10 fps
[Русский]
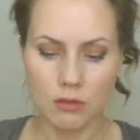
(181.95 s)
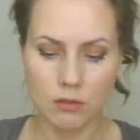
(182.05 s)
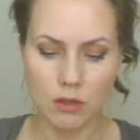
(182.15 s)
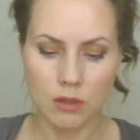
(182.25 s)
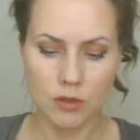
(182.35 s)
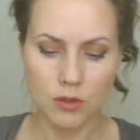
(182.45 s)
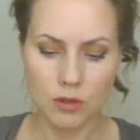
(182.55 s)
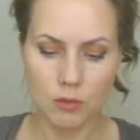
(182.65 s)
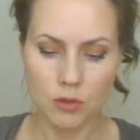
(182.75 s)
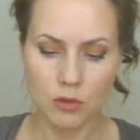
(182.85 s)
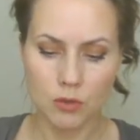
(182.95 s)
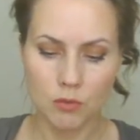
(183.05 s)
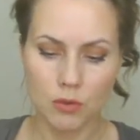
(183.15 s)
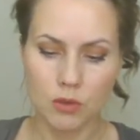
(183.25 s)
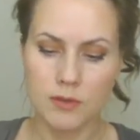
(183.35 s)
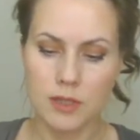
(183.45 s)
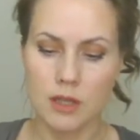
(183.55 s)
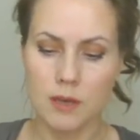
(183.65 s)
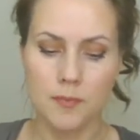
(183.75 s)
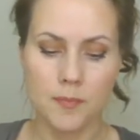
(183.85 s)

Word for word: Ой, что-то много взяла.